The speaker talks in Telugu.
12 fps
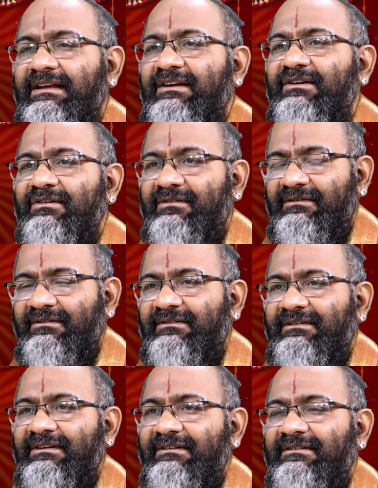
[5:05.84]
నేను
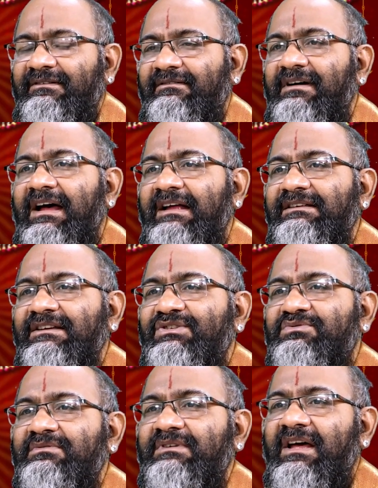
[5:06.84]
వివాహం
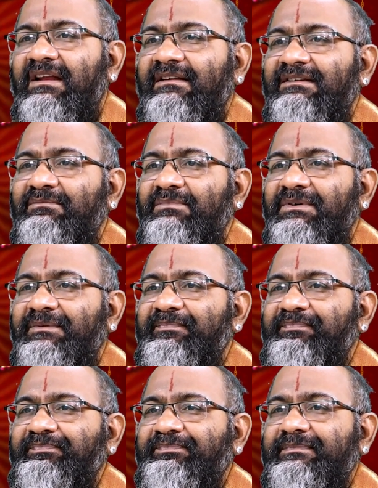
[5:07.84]
చేసుకుంటానని చెప్పి
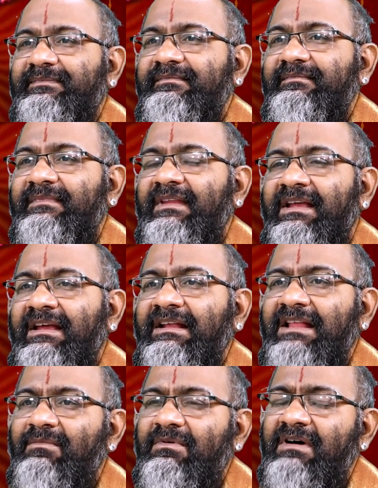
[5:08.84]

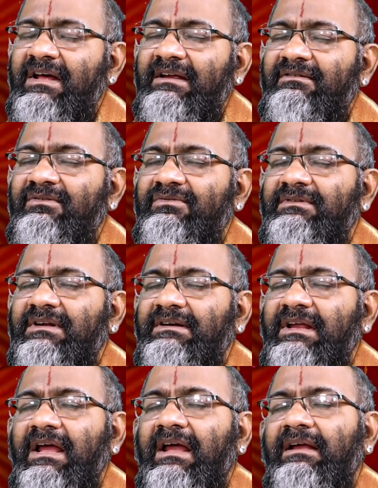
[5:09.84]
అయితే అమ్మవారు
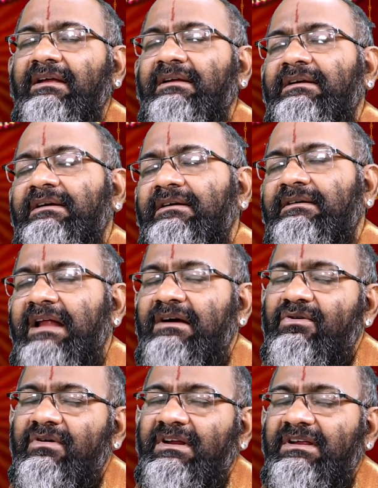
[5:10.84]
ఏమంటుందంటే
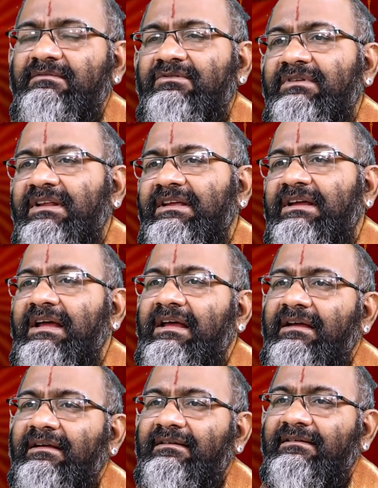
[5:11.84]
నాకు ఒక నియమం ఉందయ్యా
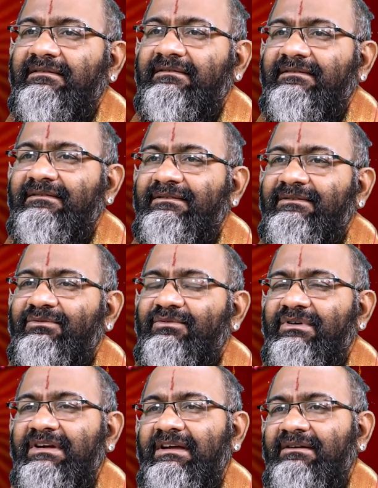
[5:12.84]

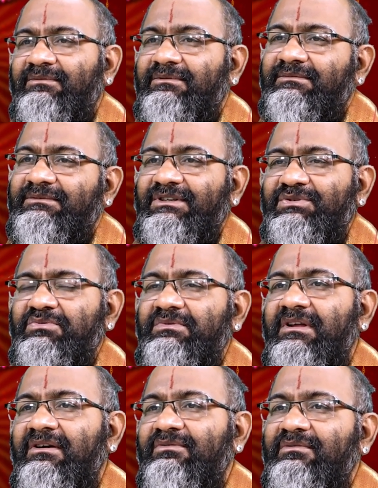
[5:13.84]
ఓకే నువ్వు
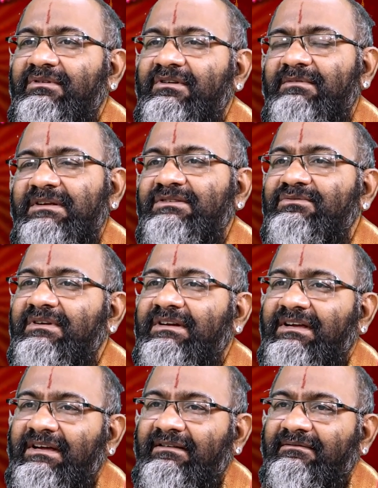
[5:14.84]
చేసుకుందాం అనుకుంటున్నావు మంచి
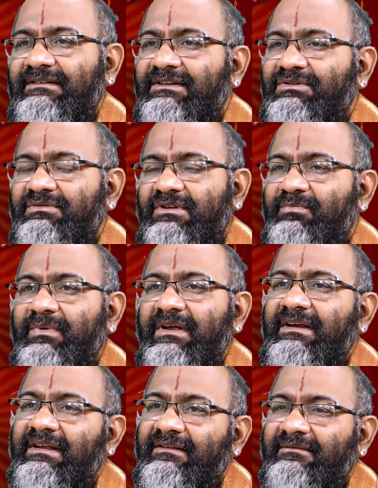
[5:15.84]
కోరికే చేసు
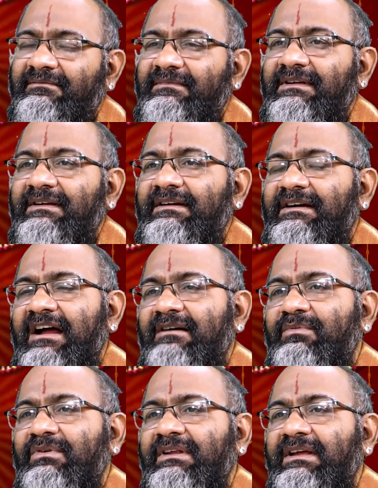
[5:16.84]
తప్పేం లేదు
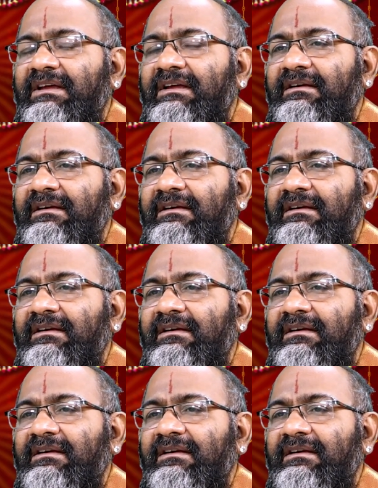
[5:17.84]
కాకపోతే